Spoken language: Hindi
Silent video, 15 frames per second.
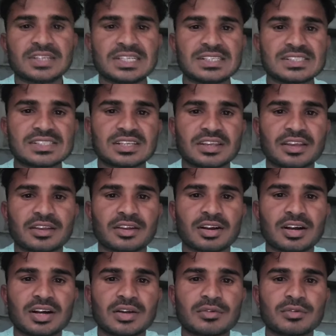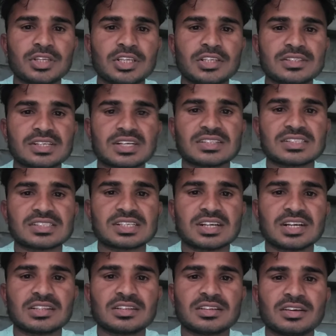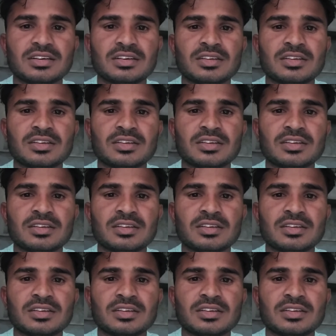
फिर से और वी साथ ही साथ